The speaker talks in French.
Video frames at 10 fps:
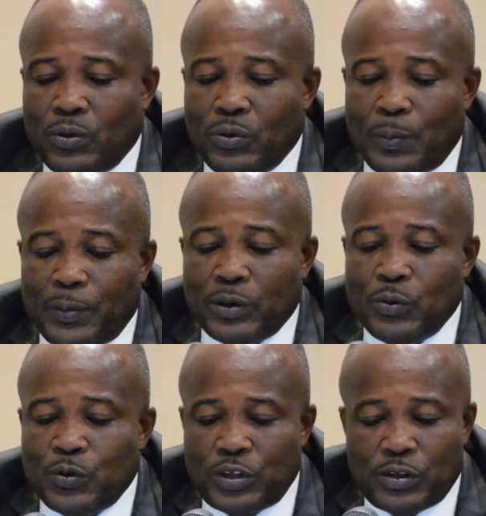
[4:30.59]
de plans
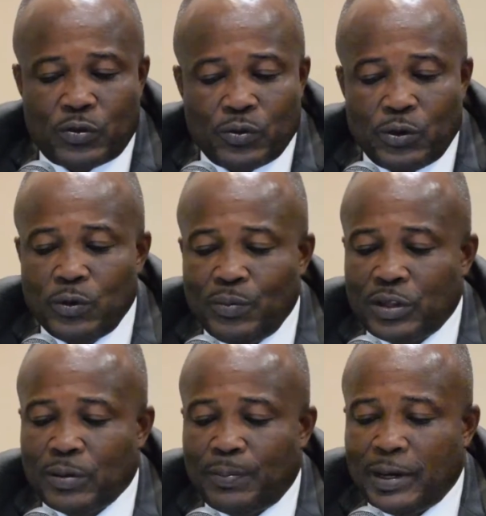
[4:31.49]
de gestion et de
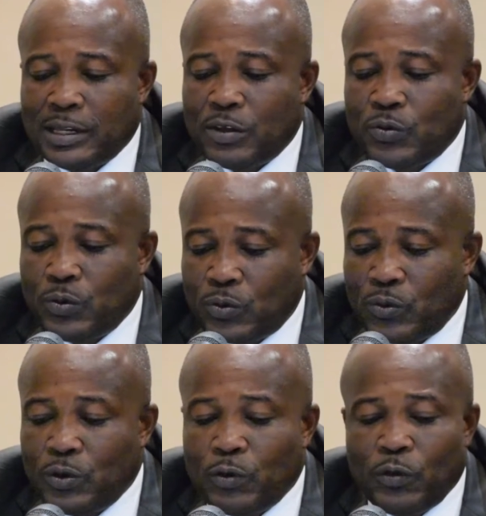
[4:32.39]
mise en place des
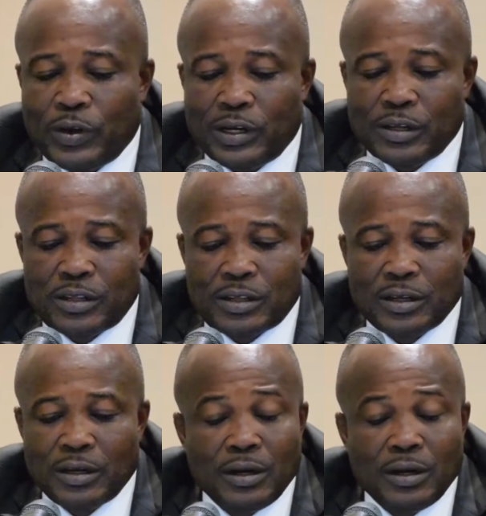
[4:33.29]
structures de gouvernance